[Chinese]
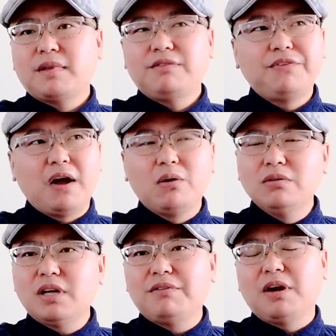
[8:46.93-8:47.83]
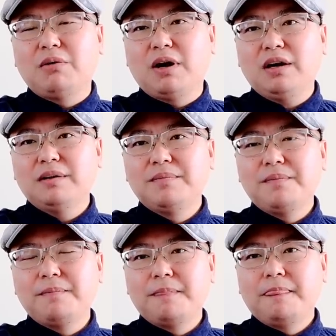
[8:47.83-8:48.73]
反共加反华，
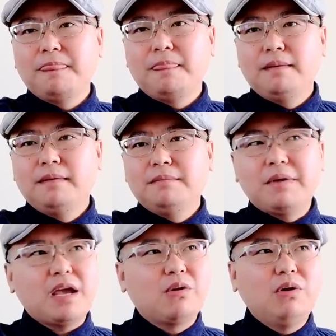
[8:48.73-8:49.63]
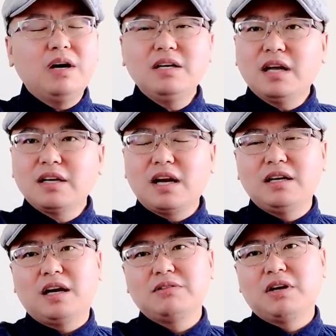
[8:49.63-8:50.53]
美国人让他
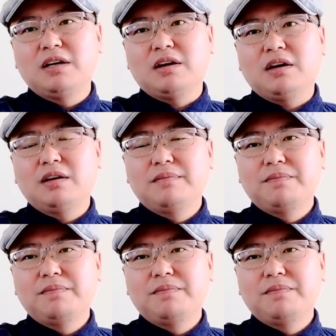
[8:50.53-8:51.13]
干啥就干啥。